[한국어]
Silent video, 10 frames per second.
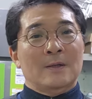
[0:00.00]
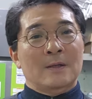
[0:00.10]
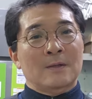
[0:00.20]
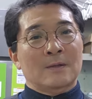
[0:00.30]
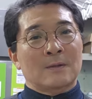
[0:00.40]

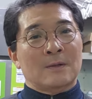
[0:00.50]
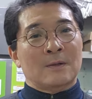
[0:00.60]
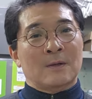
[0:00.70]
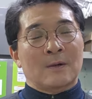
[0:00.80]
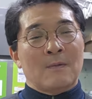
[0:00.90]

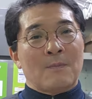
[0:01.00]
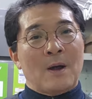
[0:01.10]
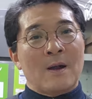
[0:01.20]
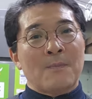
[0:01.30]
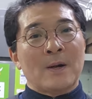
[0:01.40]
이거를
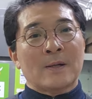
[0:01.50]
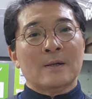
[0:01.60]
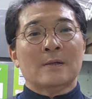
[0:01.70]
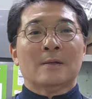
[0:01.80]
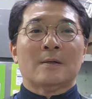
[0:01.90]
팔팔
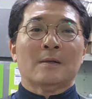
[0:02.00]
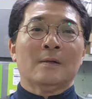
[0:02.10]
끓,